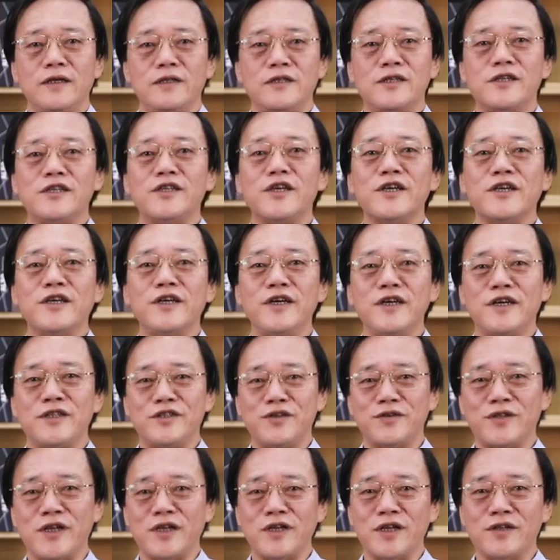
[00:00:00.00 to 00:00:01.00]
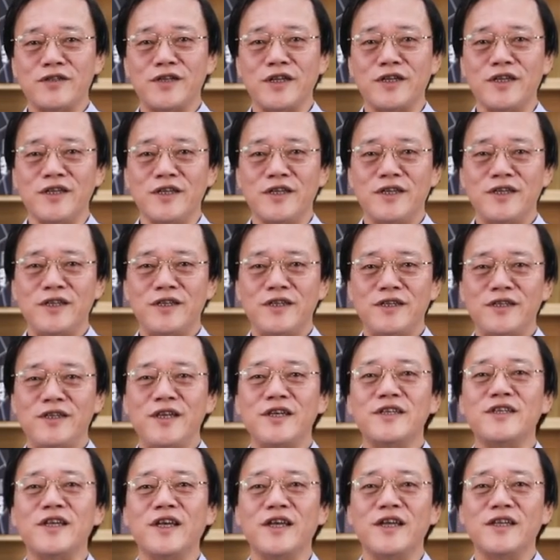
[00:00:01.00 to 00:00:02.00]
这节课就讲到这里，
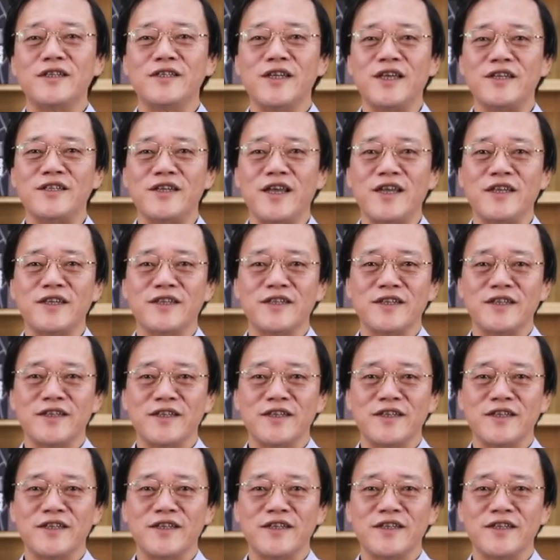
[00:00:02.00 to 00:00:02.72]
谢谢，再见。